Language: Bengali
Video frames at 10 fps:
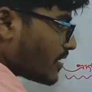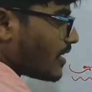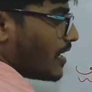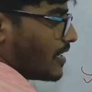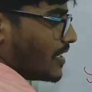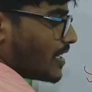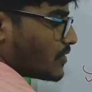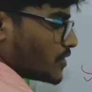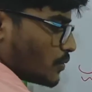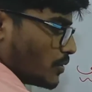সিটার আর
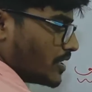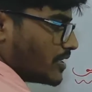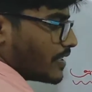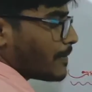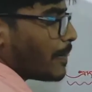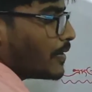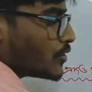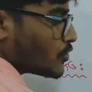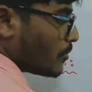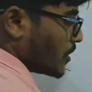ডিআরটা হচ্ছে কোন ডিটার
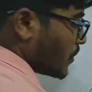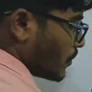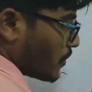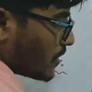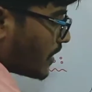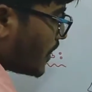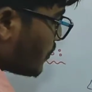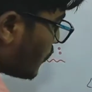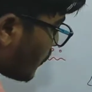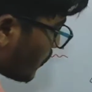সমাধিখণ্ডক তাহলে
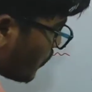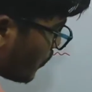কী লিখবো